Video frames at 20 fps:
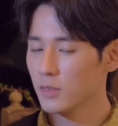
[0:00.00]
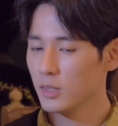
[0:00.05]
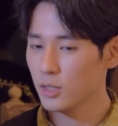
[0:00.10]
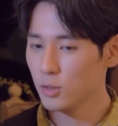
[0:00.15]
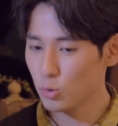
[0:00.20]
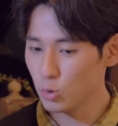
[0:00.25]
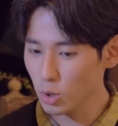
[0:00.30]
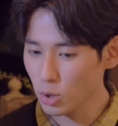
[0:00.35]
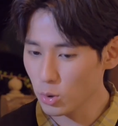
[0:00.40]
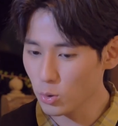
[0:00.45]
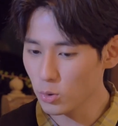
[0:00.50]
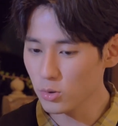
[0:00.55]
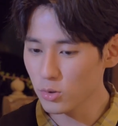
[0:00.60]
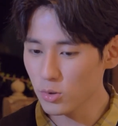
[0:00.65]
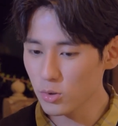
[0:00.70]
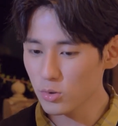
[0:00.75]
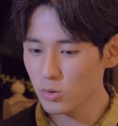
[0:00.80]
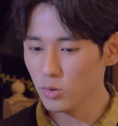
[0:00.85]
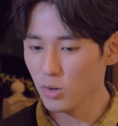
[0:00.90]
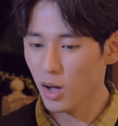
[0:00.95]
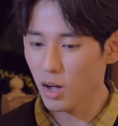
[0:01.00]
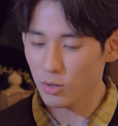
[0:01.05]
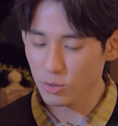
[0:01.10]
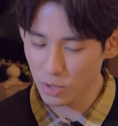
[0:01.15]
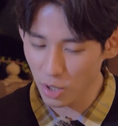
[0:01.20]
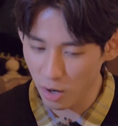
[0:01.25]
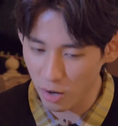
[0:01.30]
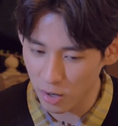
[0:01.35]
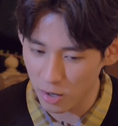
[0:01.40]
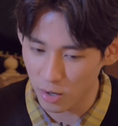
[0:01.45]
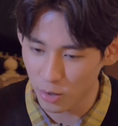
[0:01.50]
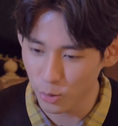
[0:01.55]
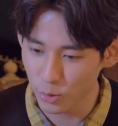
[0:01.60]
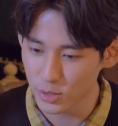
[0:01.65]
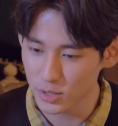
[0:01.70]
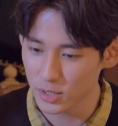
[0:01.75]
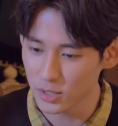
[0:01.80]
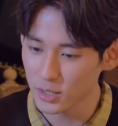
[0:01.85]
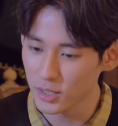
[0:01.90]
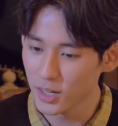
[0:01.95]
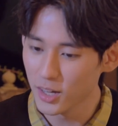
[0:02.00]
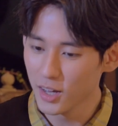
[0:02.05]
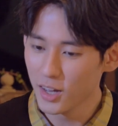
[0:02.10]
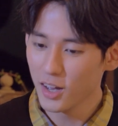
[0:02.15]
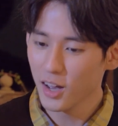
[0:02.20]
你最多就是说好痛哦，或是